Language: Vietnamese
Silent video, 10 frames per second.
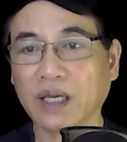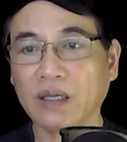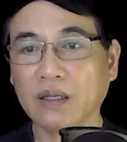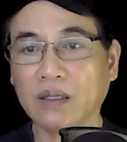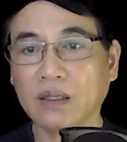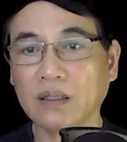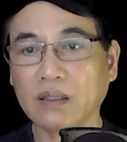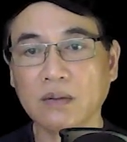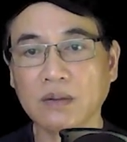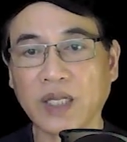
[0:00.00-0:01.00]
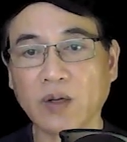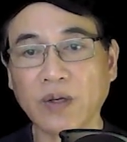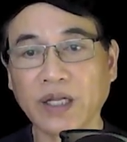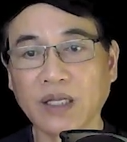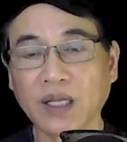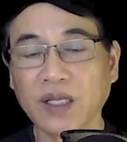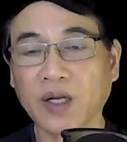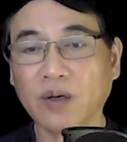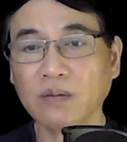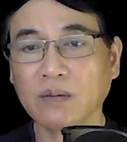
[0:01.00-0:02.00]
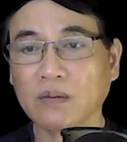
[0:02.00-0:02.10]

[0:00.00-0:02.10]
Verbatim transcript: vậy? Thầy có nghe thấy gì không?